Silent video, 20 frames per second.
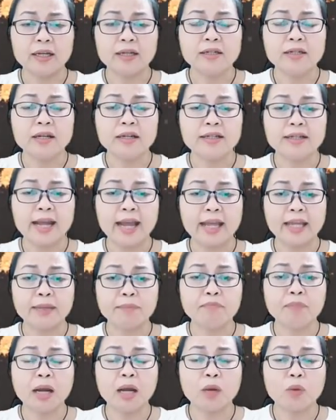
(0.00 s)
nên nay
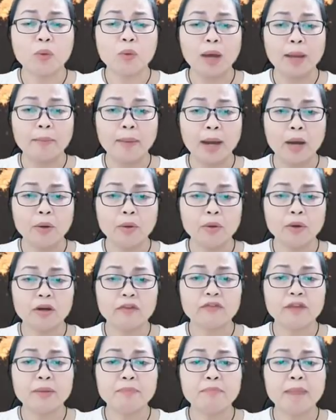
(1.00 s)
mắc quả báo
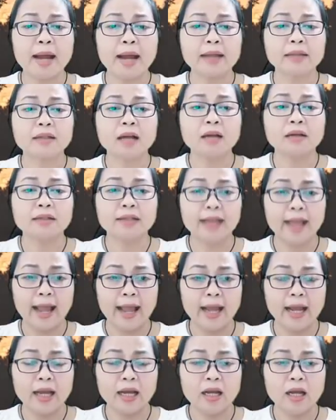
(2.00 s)
phải mang thân
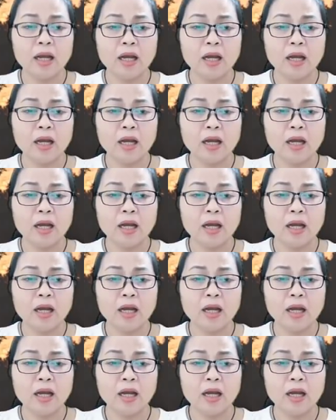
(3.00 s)
cá,